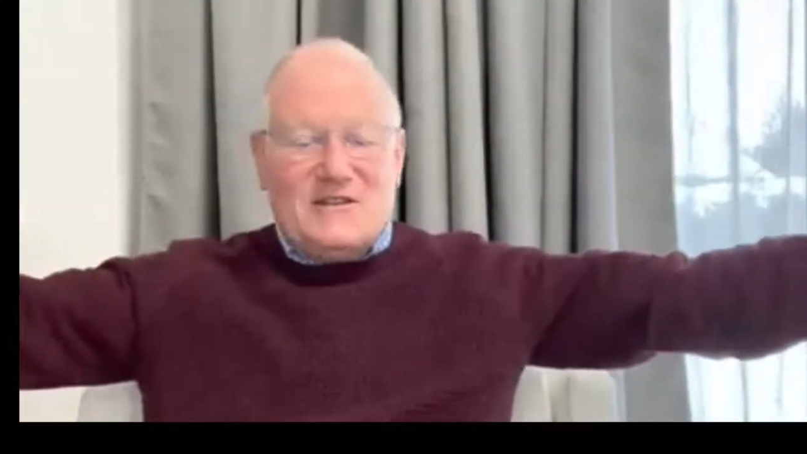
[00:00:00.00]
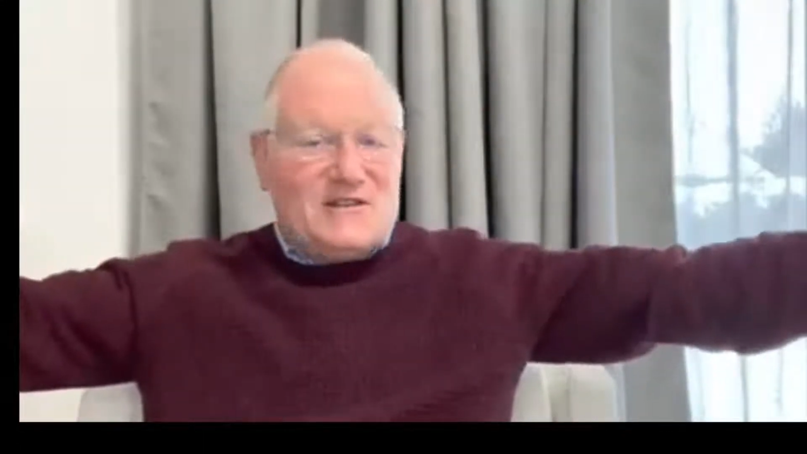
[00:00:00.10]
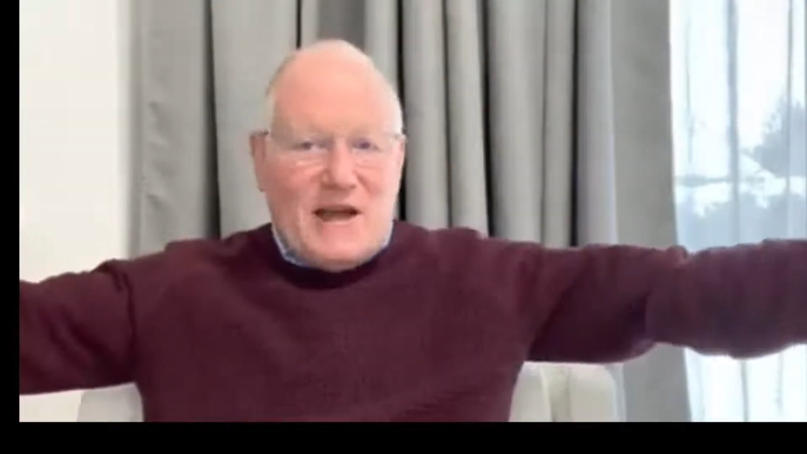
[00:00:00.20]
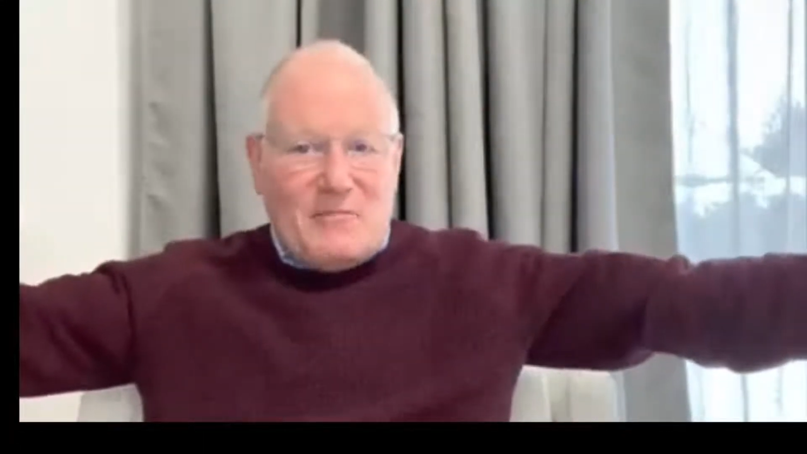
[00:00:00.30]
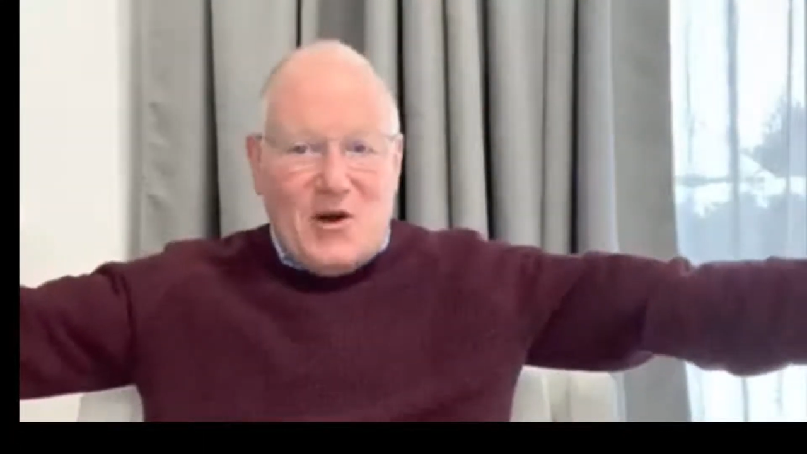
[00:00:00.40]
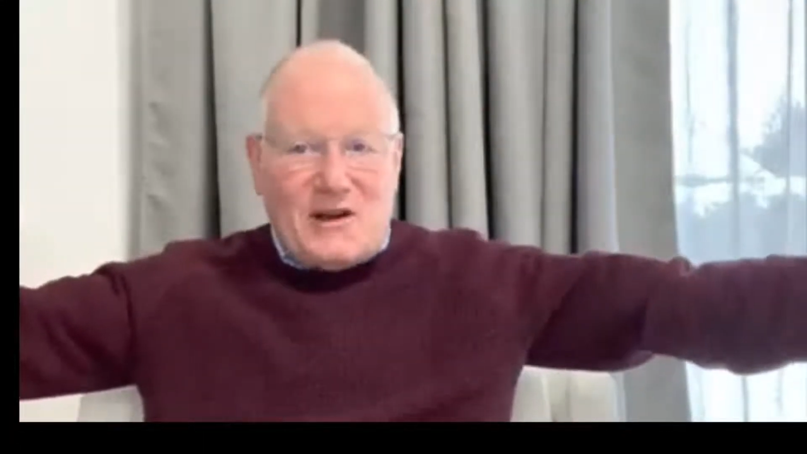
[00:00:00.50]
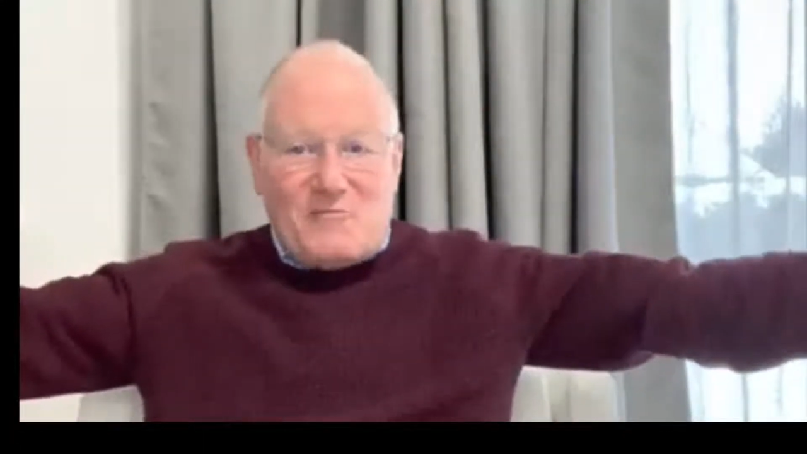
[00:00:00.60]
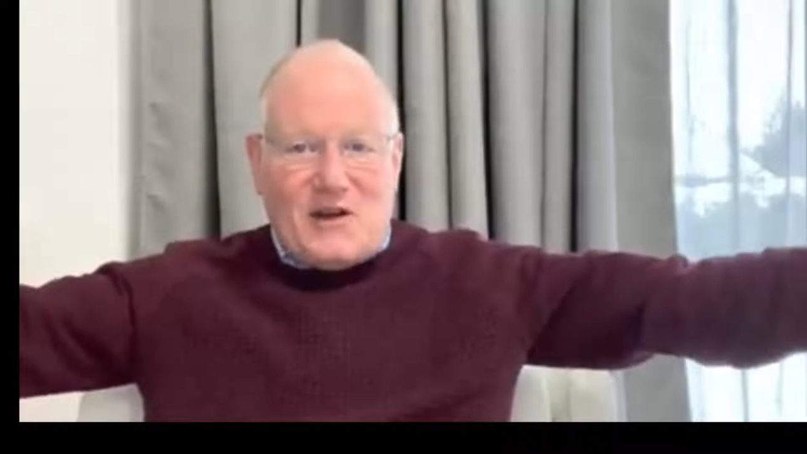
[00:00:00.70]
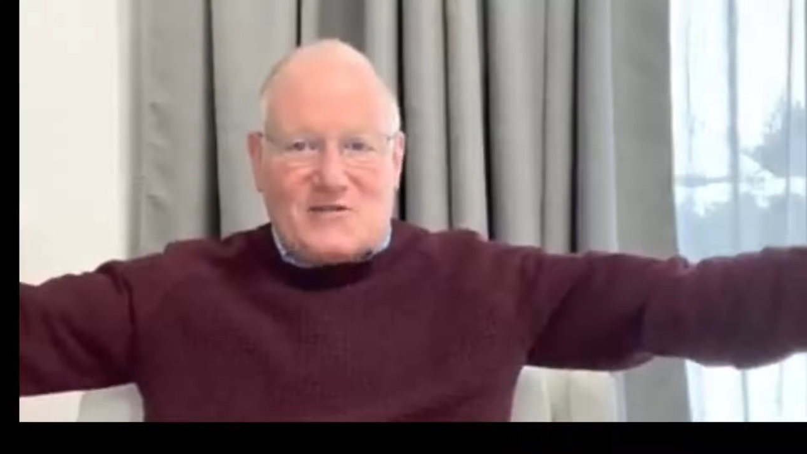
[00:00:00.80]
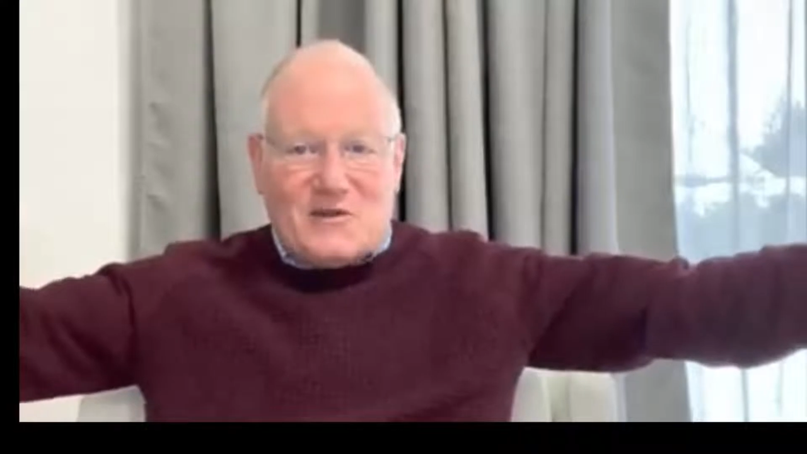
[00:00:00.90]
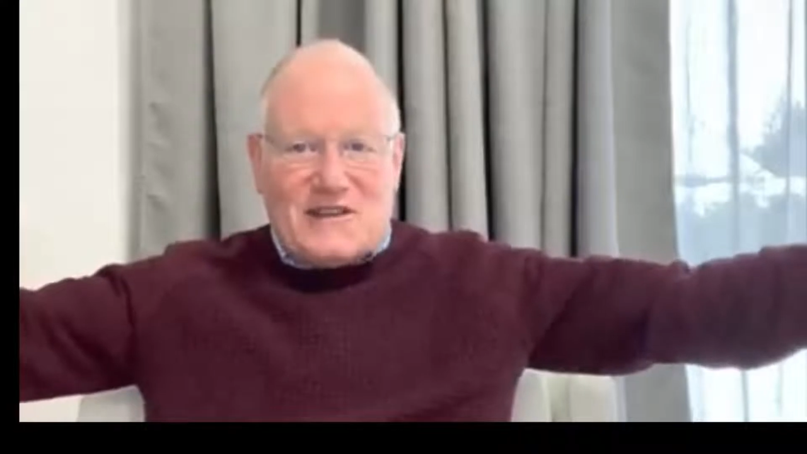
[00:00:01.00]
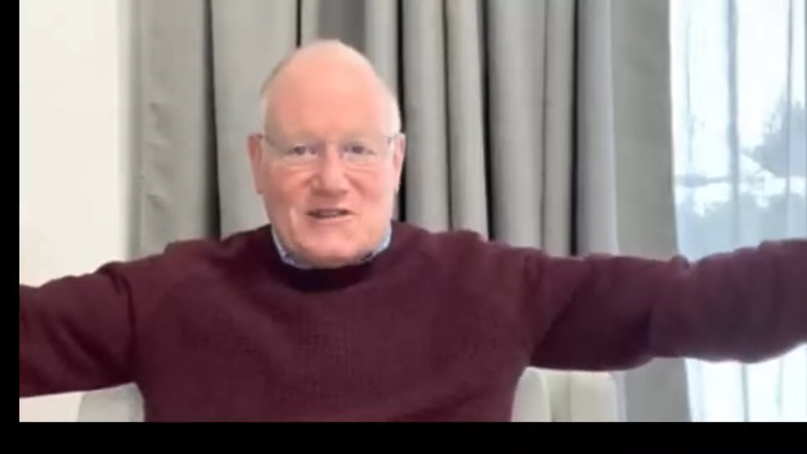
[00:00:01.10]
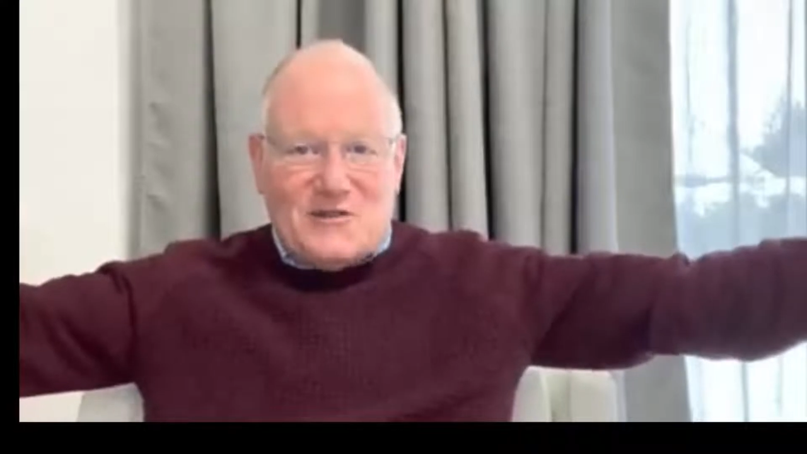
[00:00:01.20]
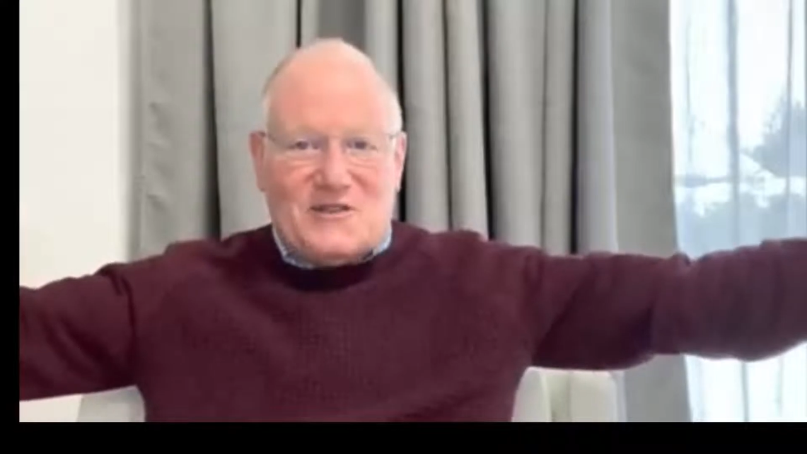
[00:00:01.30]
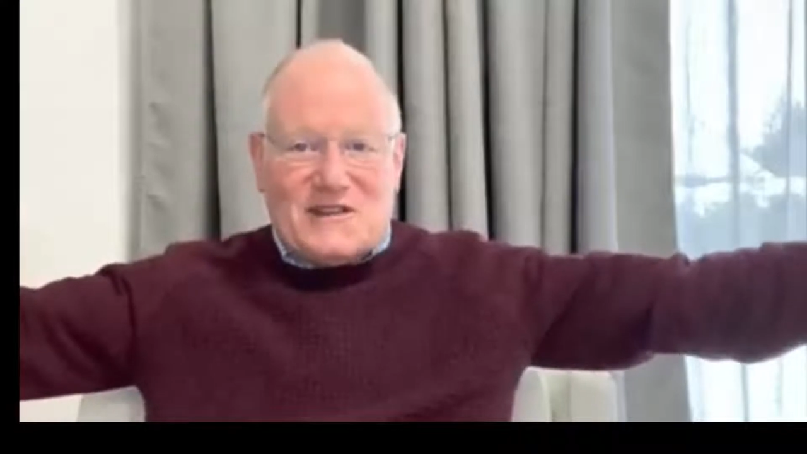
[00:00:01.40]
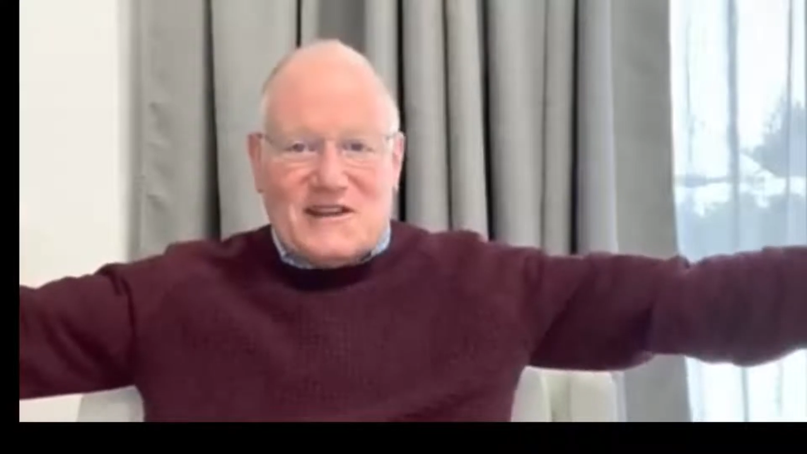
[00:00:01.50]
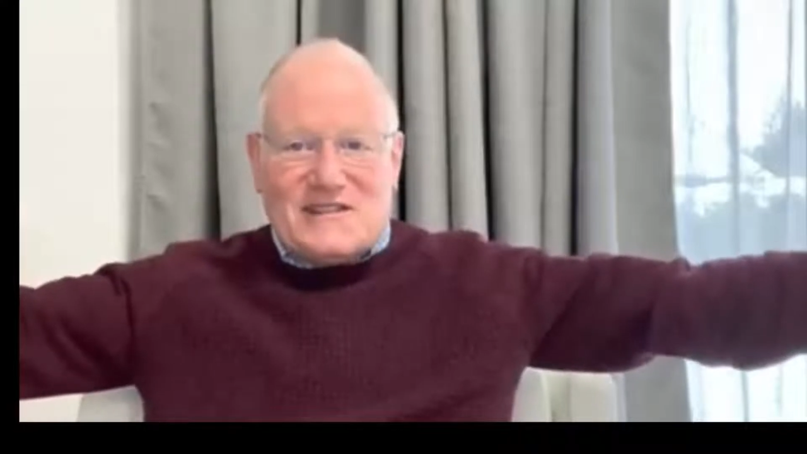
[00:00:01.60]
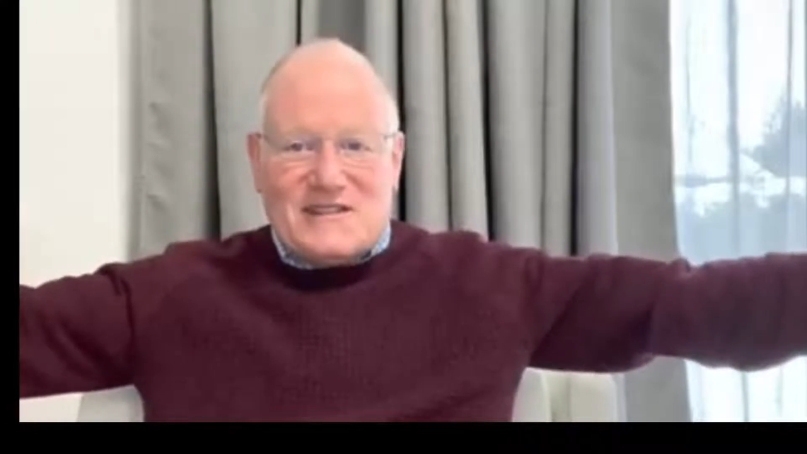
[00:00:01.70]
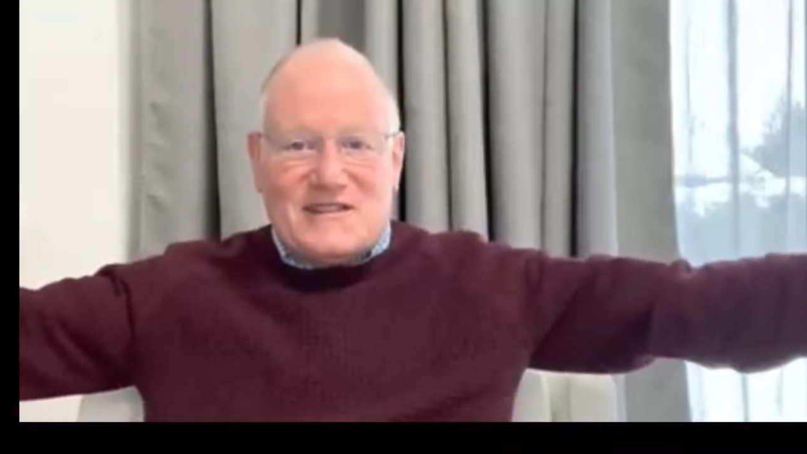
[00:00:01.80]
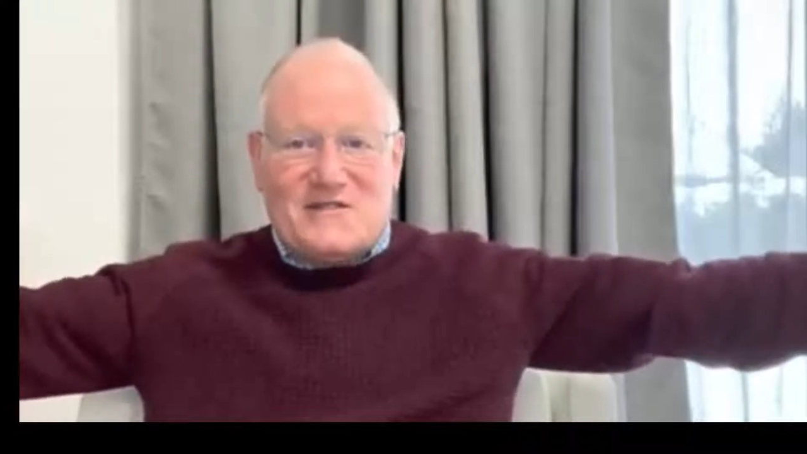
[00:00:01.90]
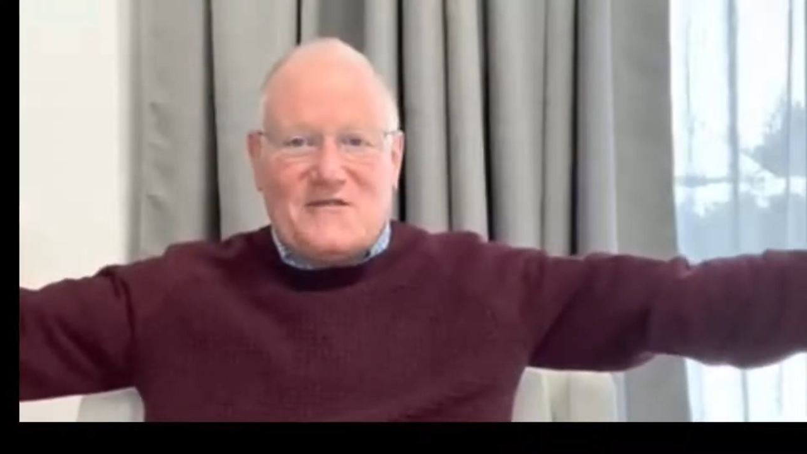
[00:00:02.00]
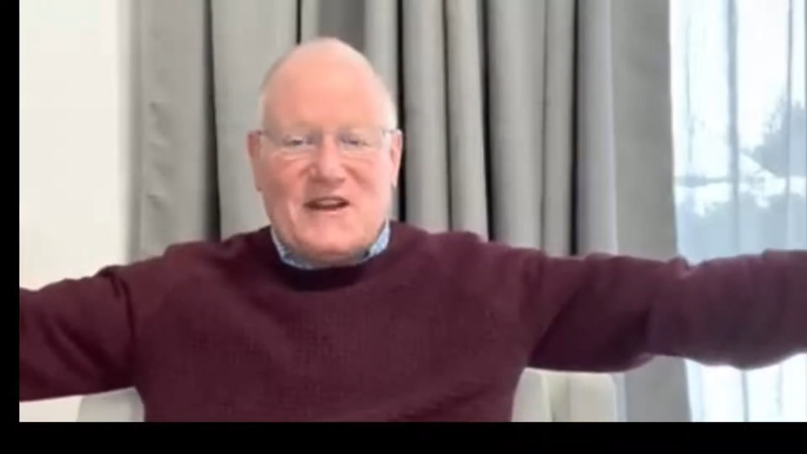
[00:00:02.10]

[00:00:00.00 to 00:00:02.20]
D'abord, les poissons qui sont dans ce